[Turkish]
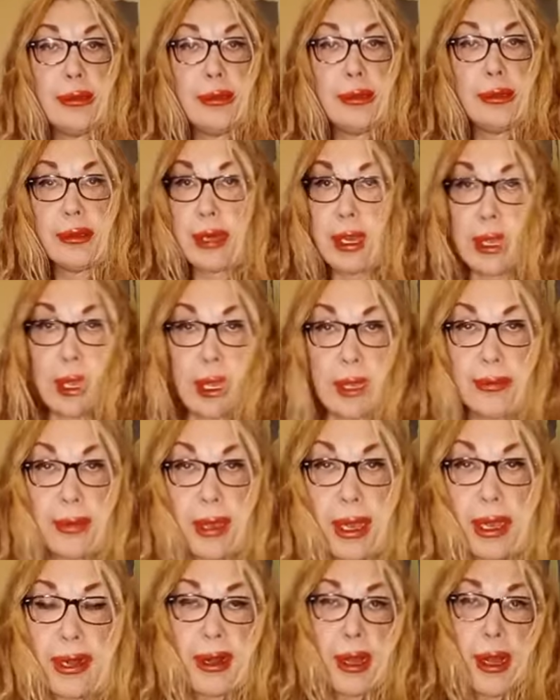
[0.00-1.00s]
Ne
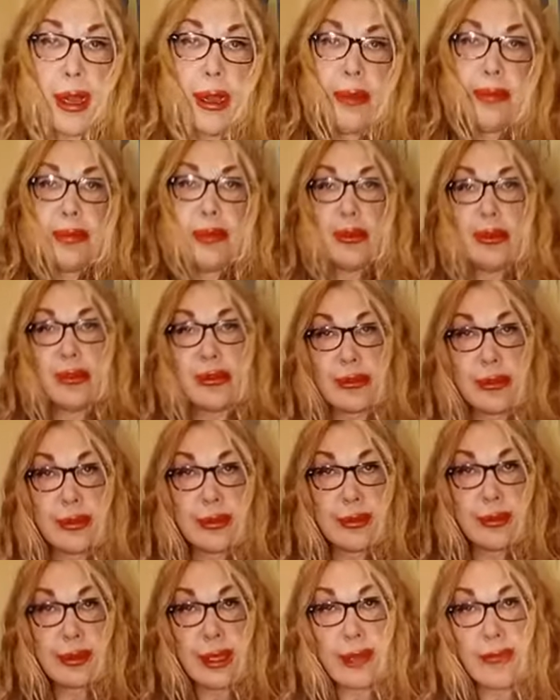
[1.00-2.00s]
haber, ne
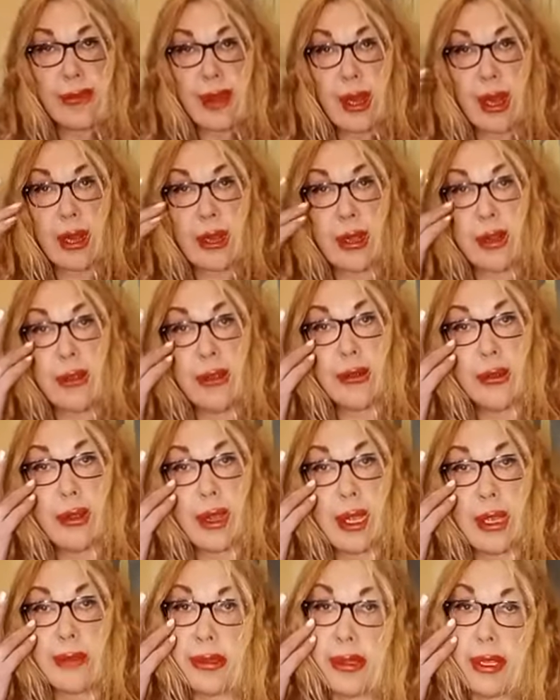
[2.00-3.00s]
yapıyorsunuz, ne var ne yok?
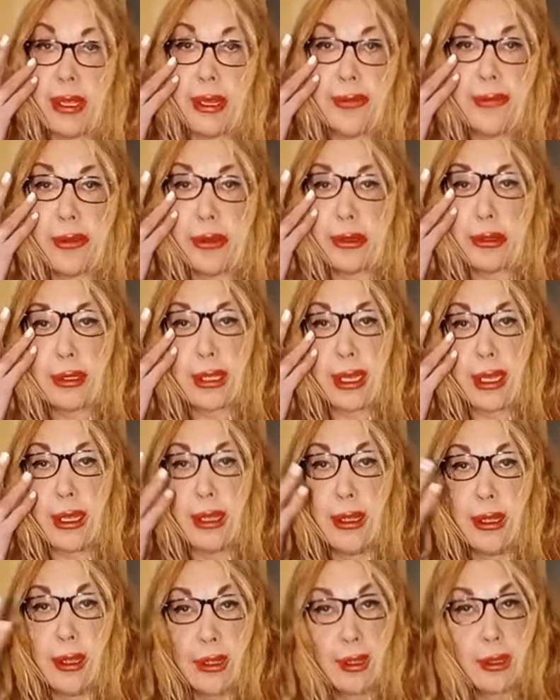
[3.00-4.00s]
Ay bu telefonun da
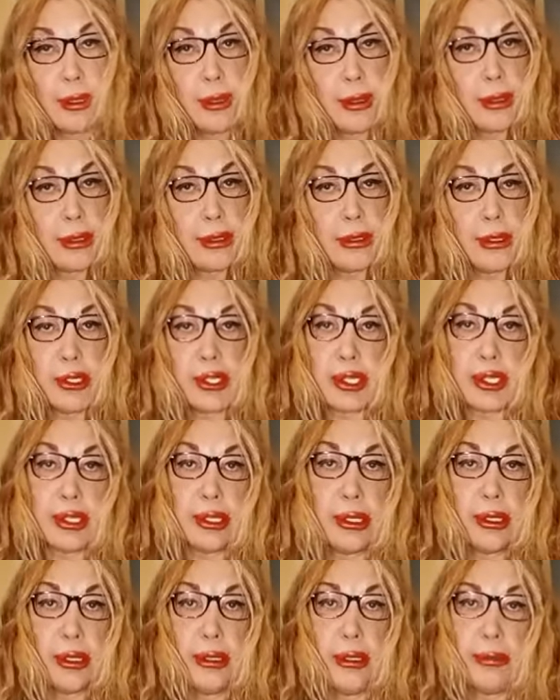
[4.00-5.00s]

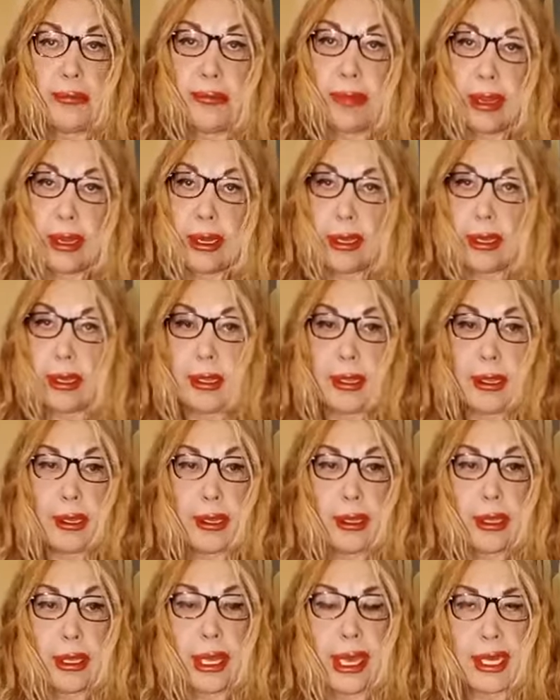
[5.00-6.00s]
ışığı beni e,
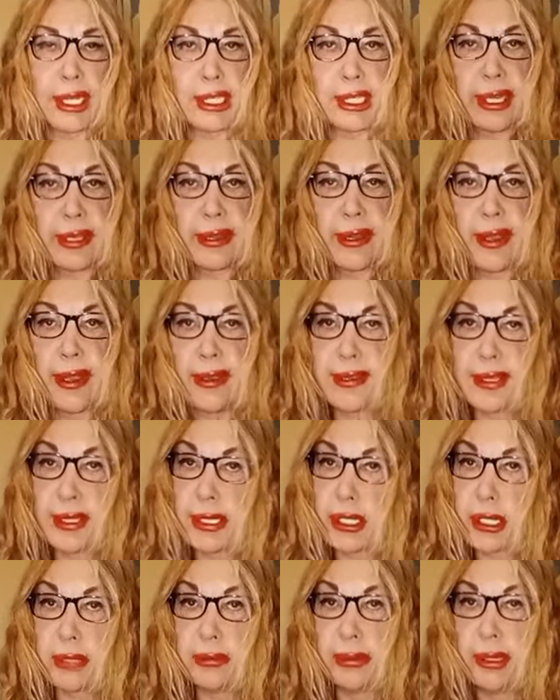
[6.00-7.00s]
gerçekten
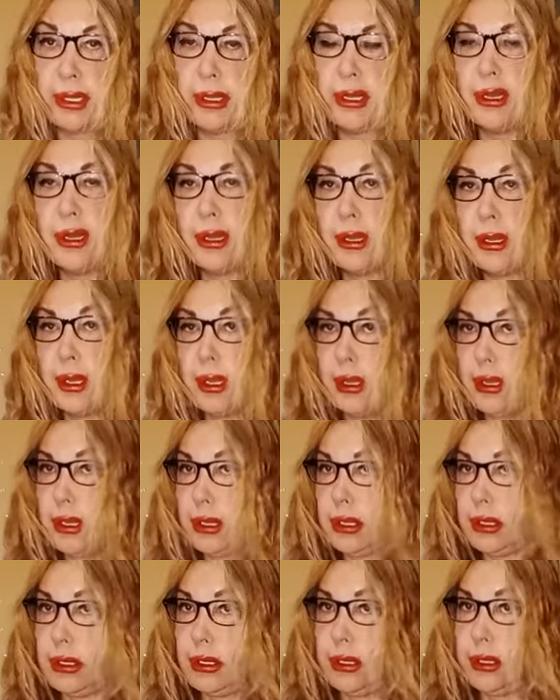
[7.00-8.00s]
saçımı
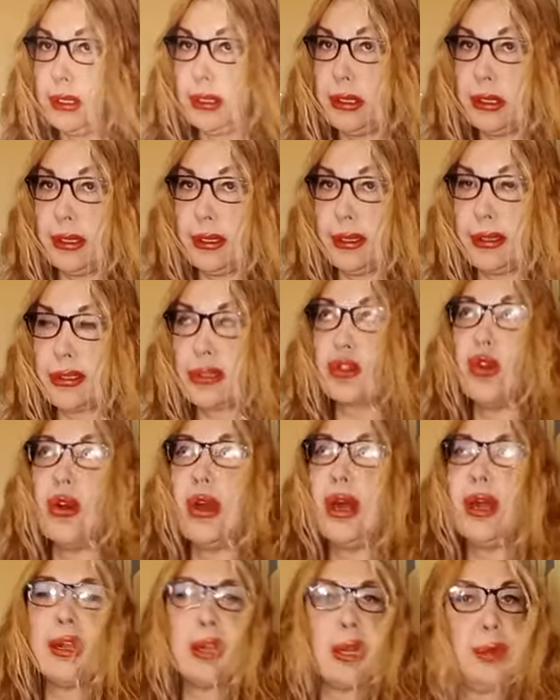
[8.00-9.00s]
e,
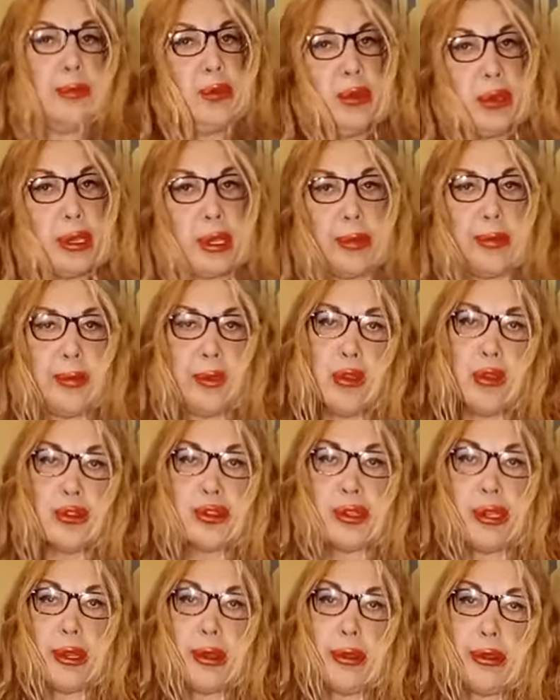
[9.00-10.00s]
soğan kabuğu gibi
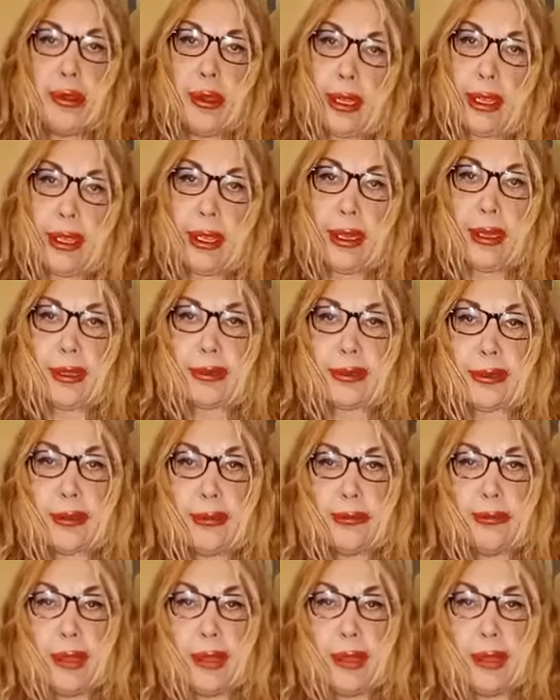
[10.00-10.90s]
gösteriyor hayatım.